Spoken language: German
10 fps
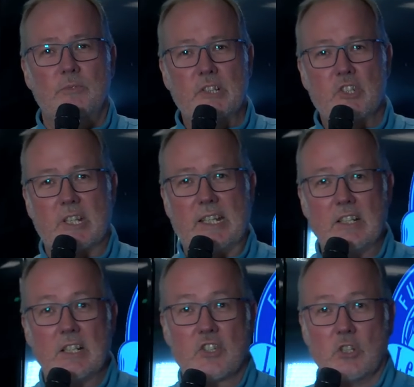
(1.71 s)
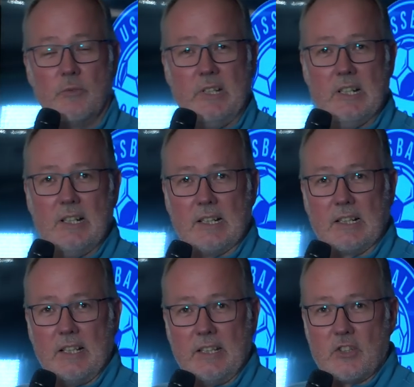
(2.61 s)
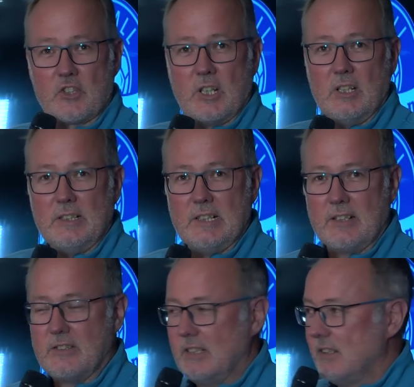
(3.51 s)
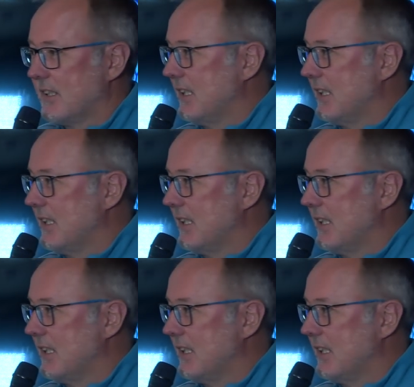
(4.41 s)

wir stehen schon wieder an gleicher Stelle. Ja, der Täter